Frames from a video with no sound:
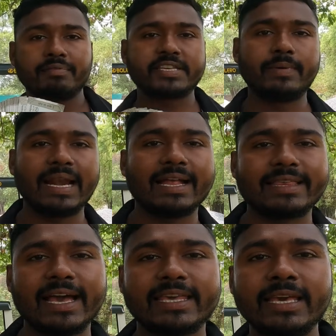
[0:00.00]
अब सवाल
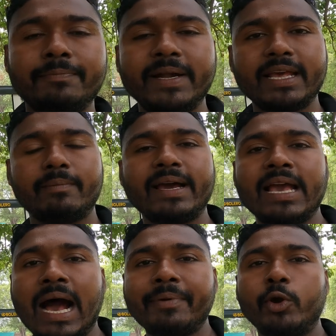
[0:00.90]
आता है कि बीडीएम भाई
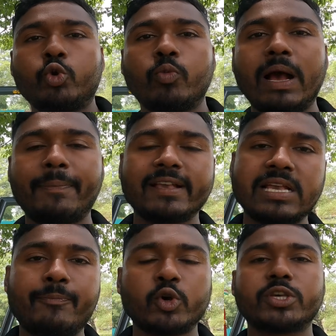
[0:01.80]
आप यूट्यूब का
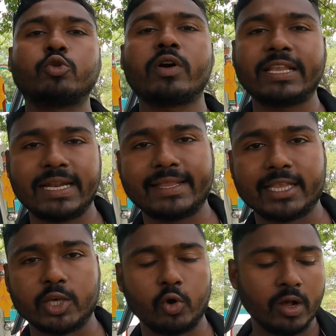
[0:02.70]
पैसा पोषण को कितना
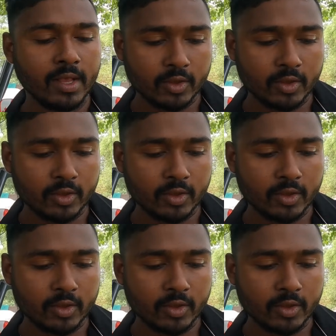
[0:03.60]
देते हो